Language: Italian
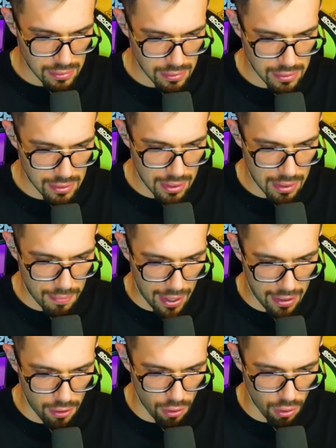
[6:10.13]
Sì,
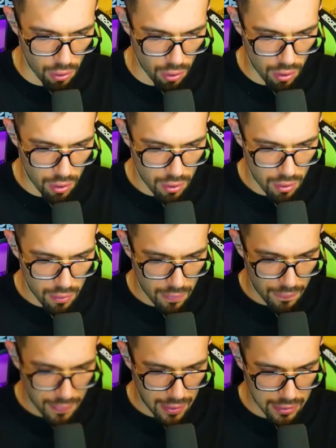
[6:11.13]
bello!
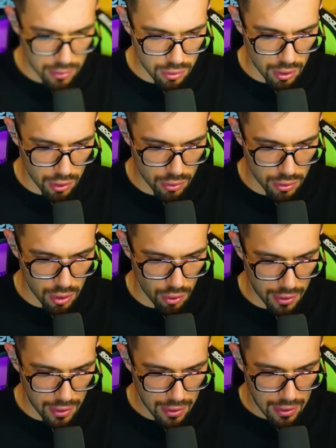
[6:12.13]
Attenzione al
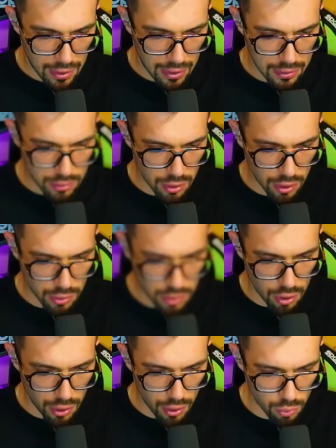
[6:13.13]
gozzillone, attenzione al
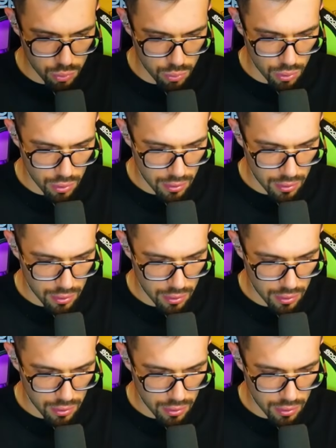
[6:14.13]
gozzillone, uh.